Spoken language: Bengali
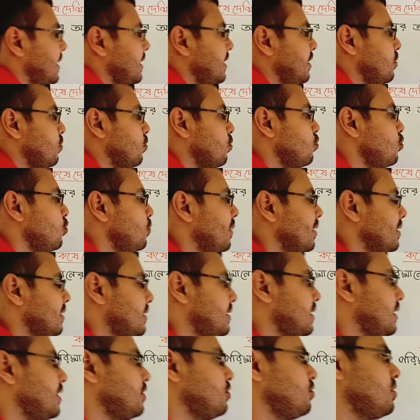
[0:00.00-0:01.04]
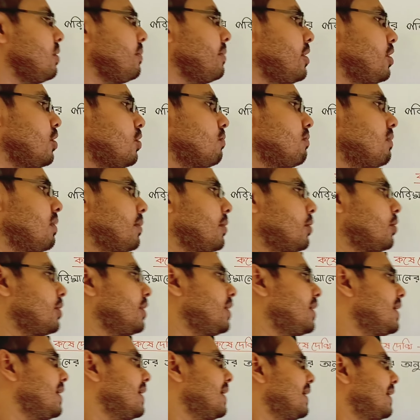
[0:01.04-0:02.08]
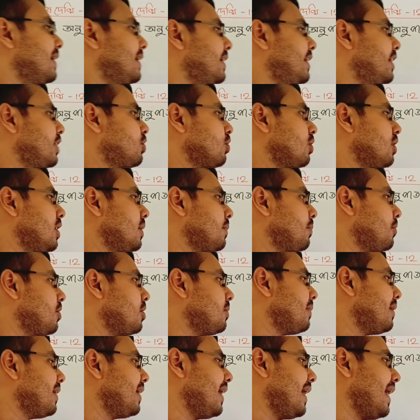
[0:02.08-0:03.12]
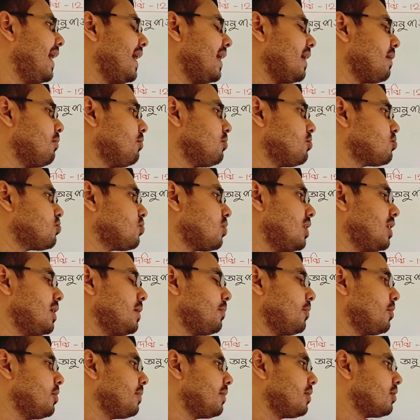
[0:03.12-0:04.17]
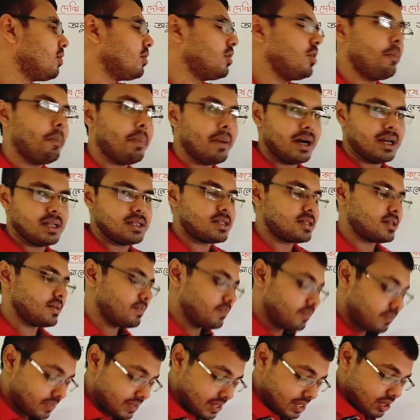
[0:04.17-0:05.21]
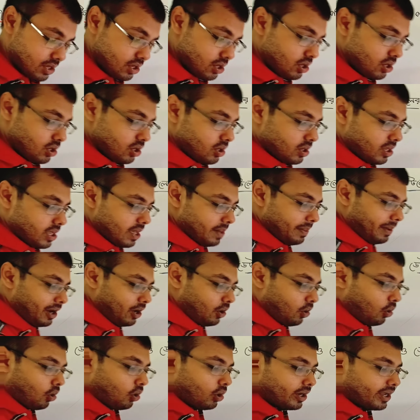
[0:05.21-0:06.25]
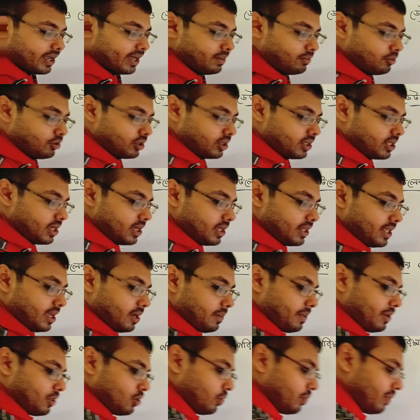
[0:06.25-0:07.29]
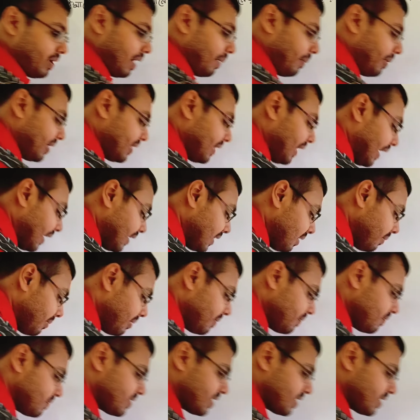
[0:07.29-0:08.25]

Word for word: তাহলে এদের অনুপাতটাকে যদি আমি এরকমভাবে করি ডেটলের পরিমাণ এক এবং জলের পরিমাণ কত পাঁচ এবারে অঙ্কের মধ্যে দেখবে তোমরা আবার দাগ দেবে